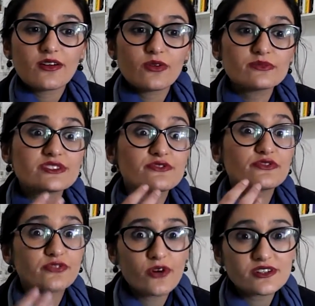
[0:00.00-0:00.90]
como se
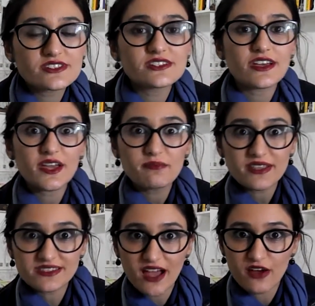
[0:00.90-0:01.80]
fosse em
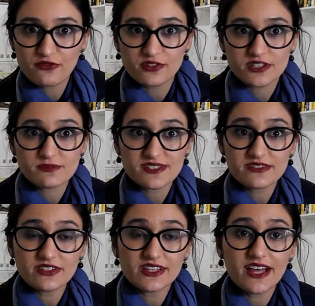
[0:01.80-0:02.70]
metáforas, mas
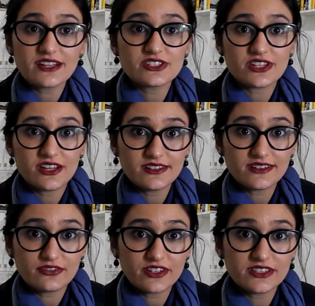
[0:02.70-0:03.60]
na verdade ele
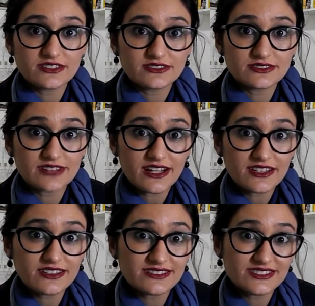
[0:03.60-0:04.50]
está falando
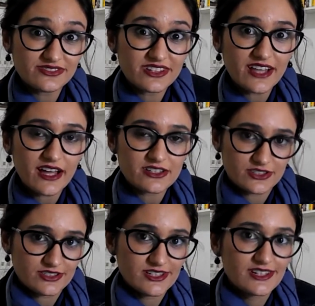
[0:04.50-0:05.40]
aquilo de
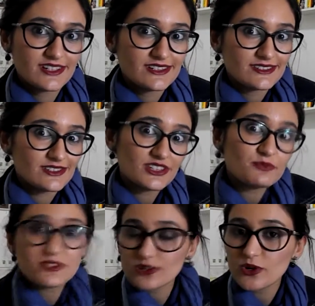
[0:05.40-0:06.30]
verdade. Só que as
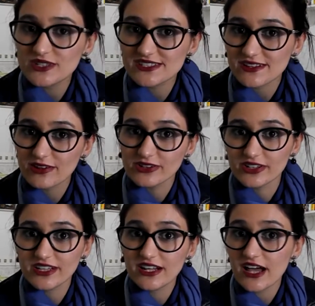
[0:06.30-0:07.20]
pessoas ao
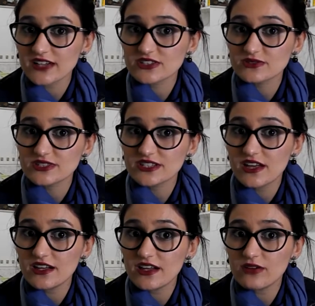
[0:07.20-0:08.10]
redor dele acham que
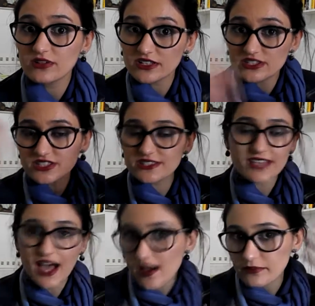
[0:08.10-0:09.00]
ele é um grande
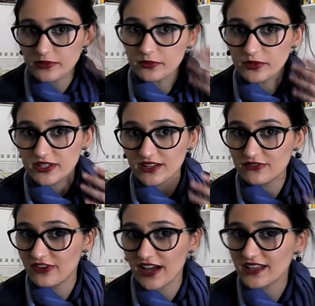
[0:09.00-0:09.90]
sábio, porque ele
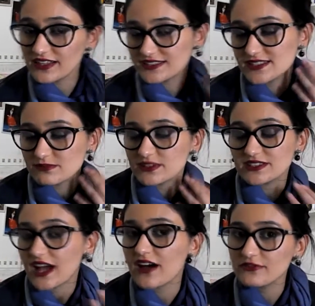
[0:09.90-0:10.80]
fala essas
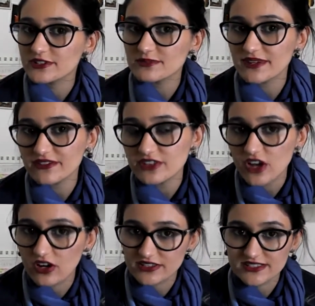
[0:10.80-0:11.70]
metáforas
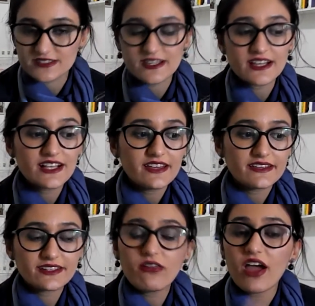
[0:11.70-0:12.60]
maravilhosas.
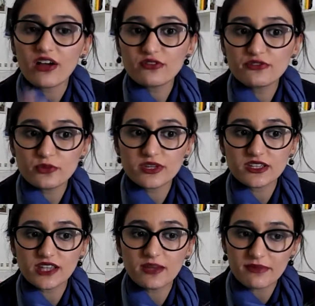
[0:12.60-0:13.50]
Então é um filme
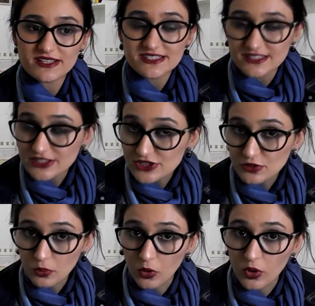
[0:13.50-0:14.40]
que tem
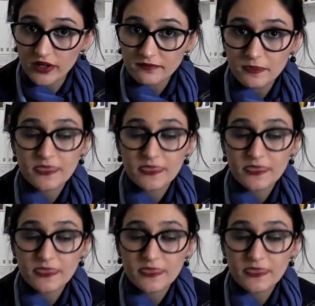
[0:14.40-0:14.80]
bastante humor,